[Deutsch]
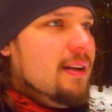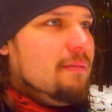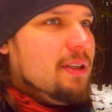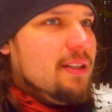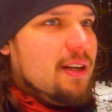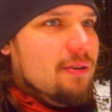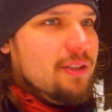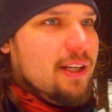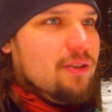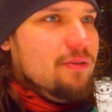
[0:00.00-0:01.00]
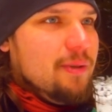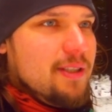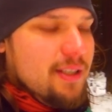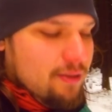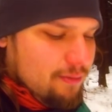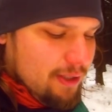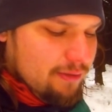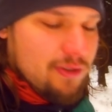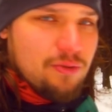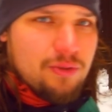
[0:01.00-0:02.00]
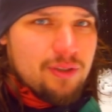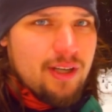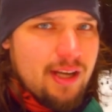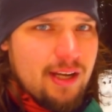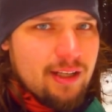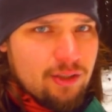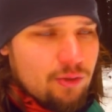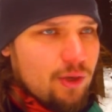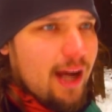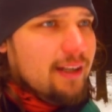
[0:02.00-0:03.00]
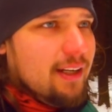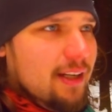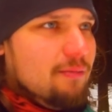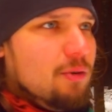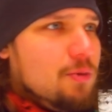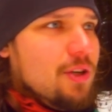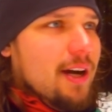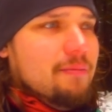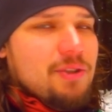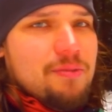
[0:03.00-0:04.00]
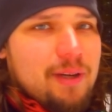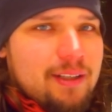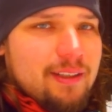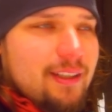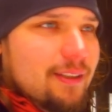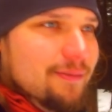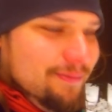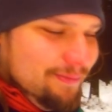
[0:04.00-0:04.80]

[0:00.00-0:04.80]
Mir die Daunenjacke überziehen und mir dann versuchen, einen angenehmen, hübschen Abend zu machen hier.